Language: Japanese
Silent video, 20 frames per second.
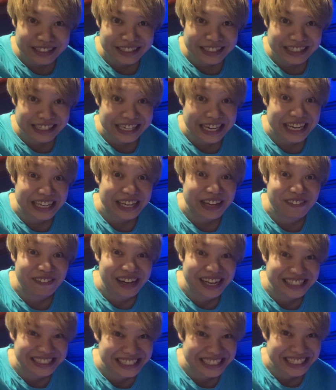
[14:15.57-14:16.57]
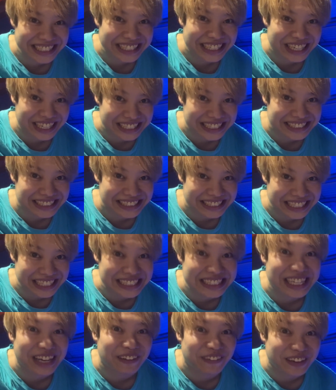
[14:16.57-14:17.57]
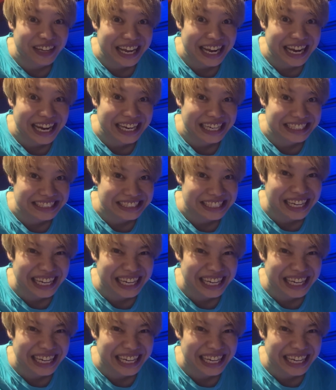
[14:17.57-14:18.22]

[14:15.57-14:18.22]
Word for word: 日焼けマシンですイサです